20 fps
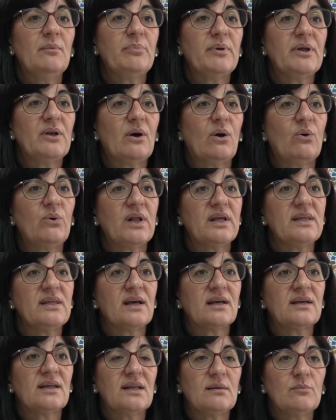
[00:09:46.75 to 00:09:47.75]
pero ahora
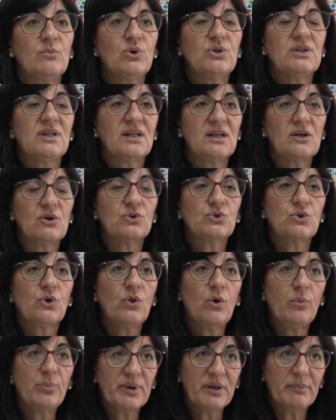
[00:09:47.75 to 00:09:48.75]
ya queremos tenerlo
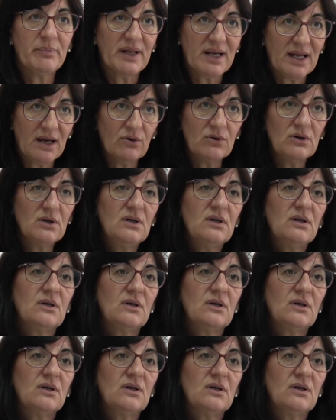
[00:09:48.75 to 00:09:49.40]
todo preparado